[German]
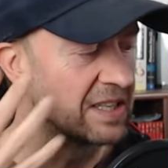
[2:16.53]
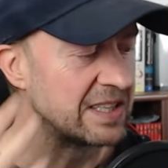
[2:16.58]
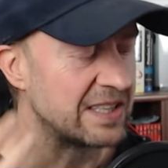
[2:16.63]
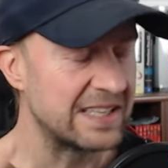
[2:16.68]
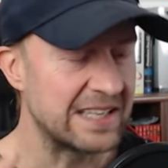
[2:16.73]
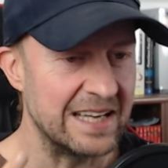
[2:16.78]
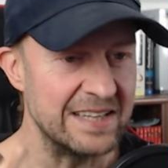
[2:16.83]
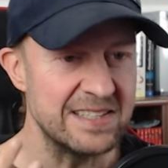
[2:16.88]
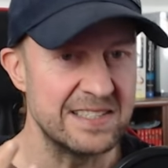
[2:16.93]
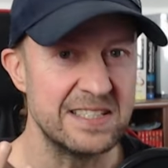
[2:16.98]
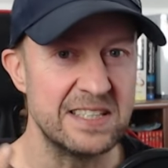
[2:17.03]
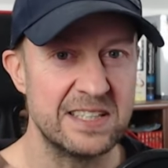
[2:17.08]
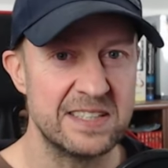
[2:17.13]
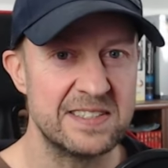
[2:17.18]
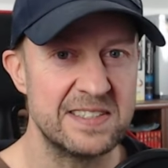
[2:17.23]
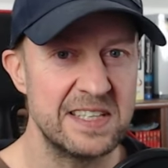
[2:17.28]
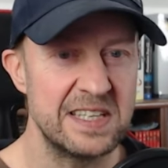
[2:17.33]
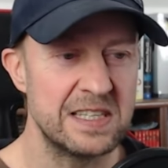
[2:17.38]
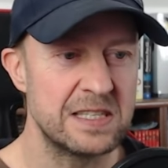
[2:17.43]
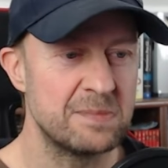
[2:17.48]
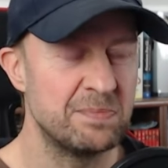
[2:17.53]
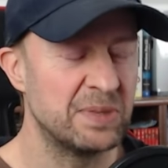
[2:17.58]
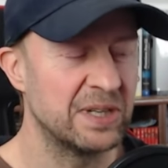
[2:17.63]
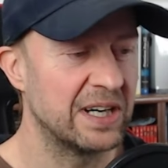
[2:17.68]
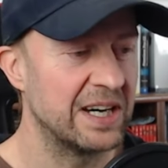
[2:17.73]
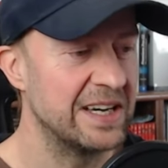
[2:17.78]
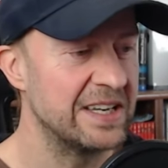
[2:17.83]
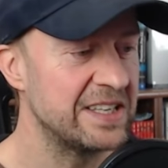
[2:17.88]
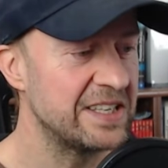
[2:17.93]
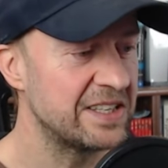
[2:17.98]
ganzen
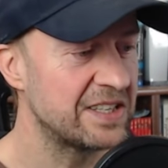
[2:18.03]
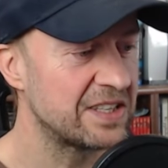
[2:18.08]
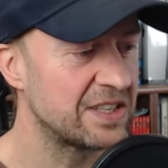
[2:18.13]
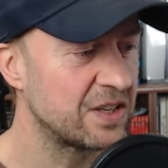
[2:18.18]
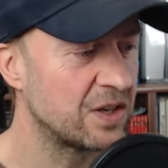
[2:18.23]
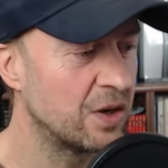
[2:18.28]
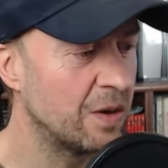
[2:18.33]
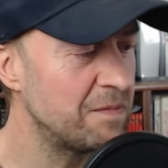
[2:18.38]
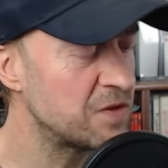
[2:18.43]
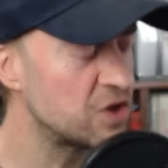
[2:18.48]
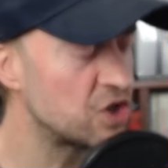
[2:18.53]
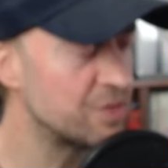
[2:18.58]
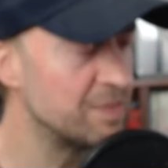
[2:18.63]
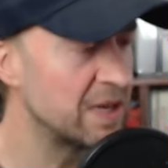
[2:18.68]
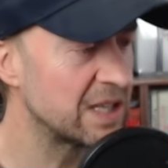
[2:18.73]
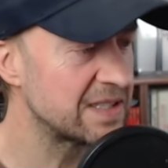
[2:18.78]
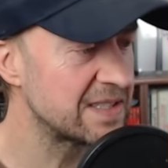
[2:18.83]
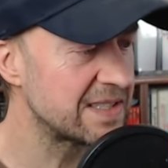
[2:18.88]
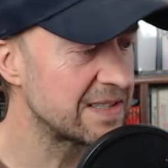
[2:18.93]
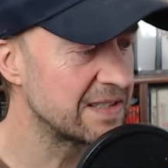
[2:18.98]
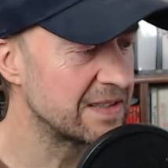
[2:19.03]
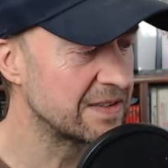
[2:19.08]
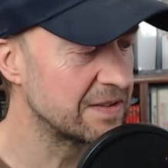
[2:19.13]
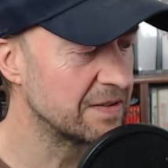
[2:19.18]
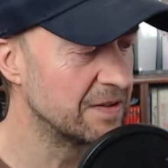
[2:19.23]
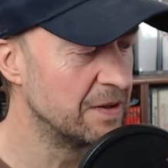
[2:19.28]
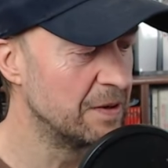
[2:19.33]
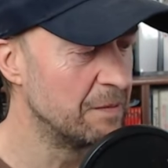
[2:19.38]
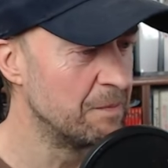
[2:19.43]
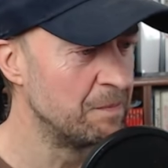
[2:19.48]
Gesichtsbereich, Kopfschmerzen,
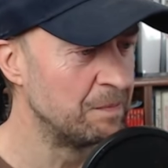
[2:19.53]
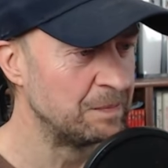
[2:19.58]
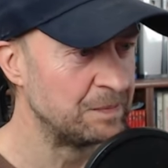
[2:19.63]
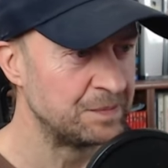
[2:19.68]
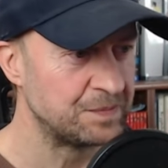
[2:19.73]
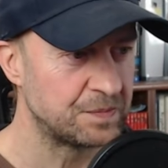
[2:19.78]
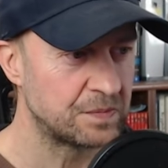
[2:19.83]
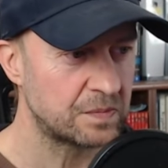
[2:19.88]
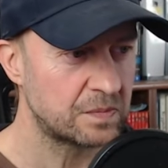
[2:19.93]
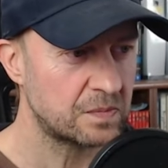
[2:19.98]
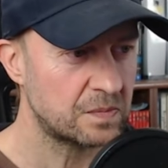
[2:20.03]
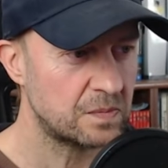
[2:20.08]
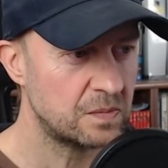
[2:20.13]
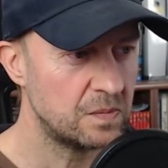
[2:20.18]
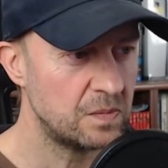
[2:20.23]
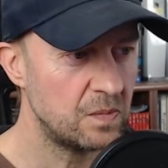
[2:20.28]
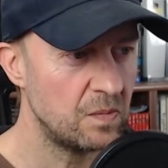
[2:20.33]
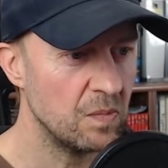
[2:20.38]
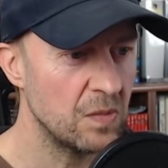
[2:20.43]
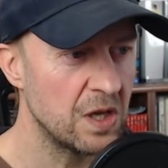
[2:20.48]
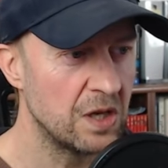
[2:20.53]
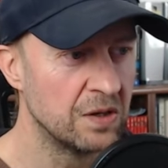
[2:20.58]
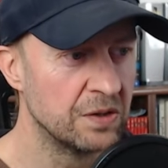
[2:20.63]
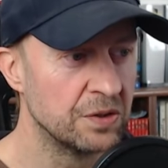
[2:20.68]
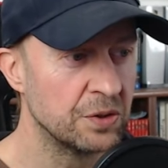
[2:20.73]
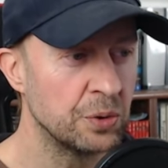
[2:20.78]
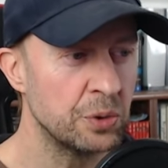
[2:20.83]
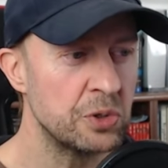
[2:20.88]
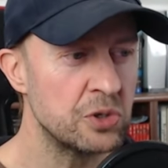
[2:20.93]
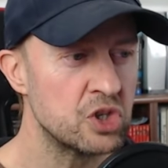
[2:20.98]
äh,
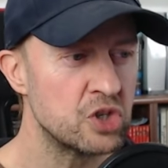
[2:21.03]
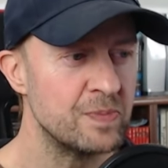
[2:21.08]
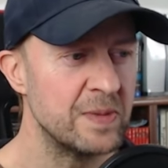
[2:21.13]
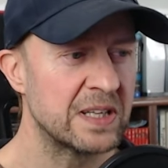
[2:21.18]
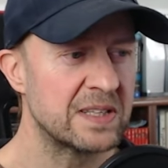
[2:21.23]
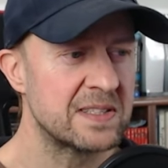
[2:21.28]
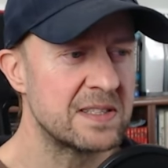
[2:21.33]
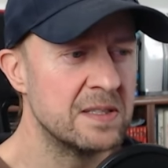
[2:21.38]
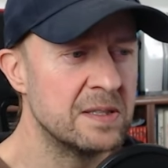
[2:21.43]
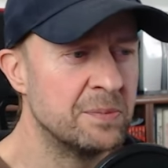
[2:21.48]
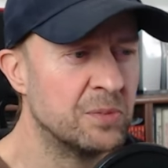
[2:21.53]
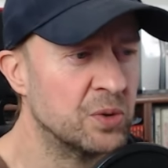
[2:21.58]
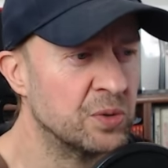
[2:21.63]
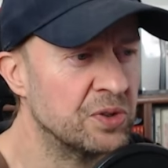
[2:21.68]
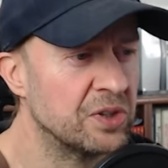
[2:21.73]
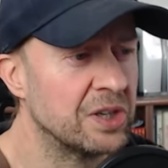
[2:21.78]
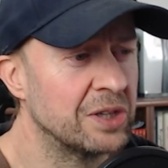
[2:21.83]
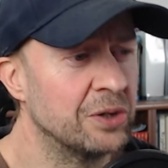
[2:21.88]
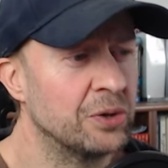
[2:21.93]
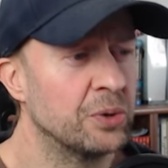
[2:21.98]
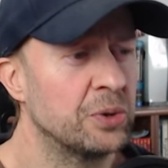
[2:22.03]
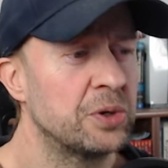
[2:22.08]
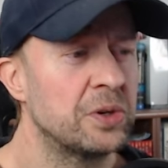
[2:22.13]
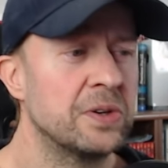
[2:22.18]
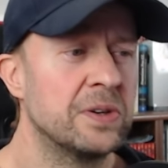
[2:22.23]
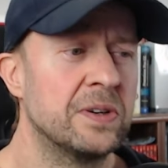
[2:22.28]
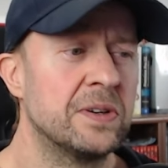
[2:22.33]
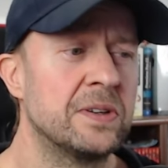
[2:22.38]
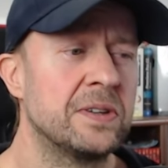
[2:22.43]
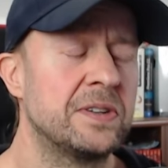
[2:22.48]
Rückenschmerzen im unteren
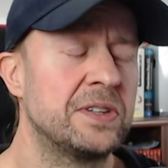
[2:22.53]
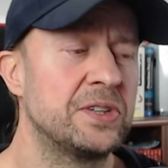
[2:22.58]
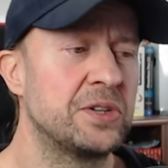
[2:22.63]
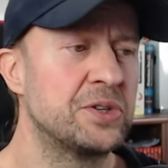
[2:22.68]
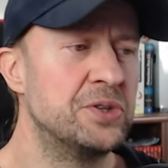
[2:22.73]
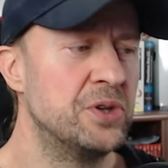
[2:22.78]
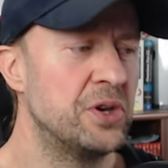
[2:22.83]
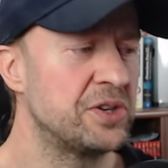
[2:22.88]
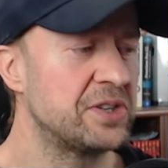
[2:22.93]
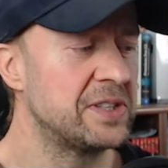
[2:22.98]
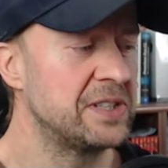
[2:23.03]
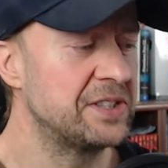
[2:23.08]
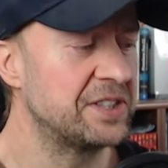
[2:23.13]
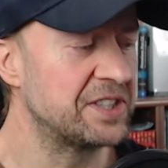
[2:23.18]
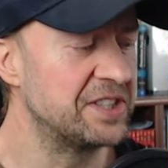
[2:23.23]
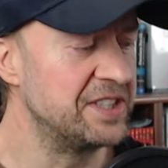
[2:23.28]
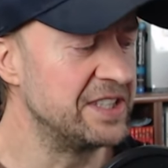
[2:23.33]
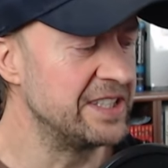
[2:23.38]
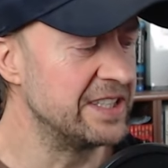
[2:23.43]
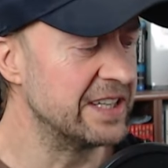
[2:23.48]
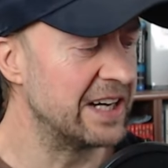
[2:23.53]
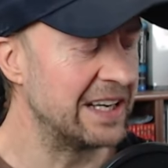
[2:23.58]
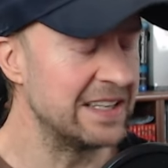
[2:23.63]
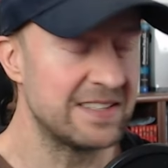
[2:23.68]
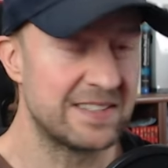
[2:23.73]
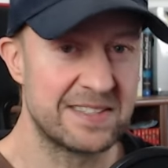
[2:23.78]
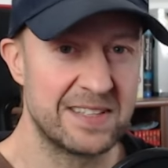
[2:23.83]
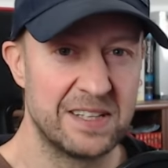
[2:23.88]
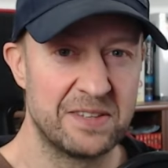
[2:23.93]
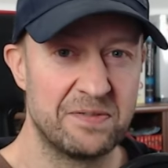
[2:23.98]
Rücken, die Knöchel, die Knie,
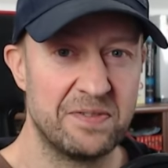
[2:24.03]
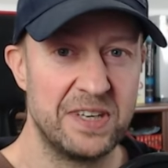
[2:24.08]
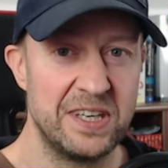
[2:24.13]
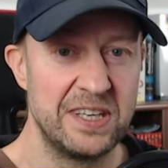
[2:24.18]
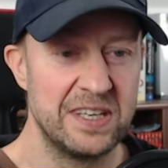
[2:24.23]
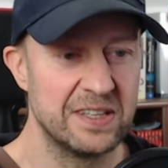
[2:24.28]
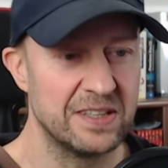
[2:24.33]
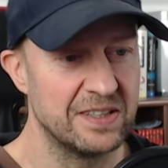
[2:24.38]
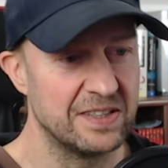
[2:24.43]
alles tat weh.